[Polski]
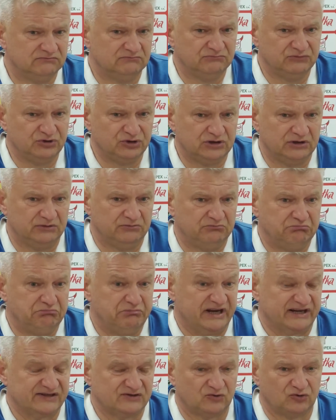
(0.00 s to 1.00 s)
myślę,
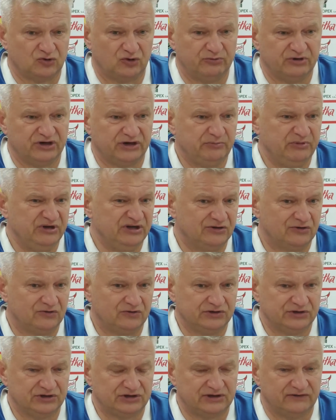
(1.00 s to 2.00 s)
bardzo dobrych Pindro
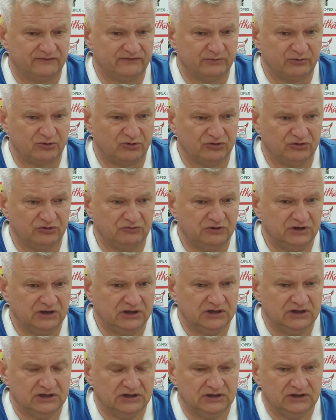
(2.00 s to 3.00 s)
gdzieś tam wybronił,
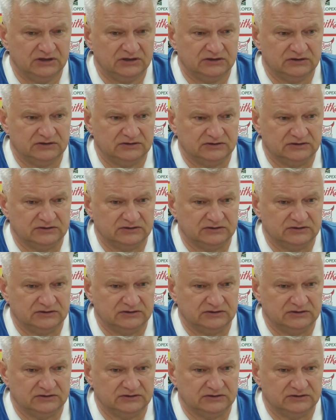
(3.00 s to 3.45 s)
y,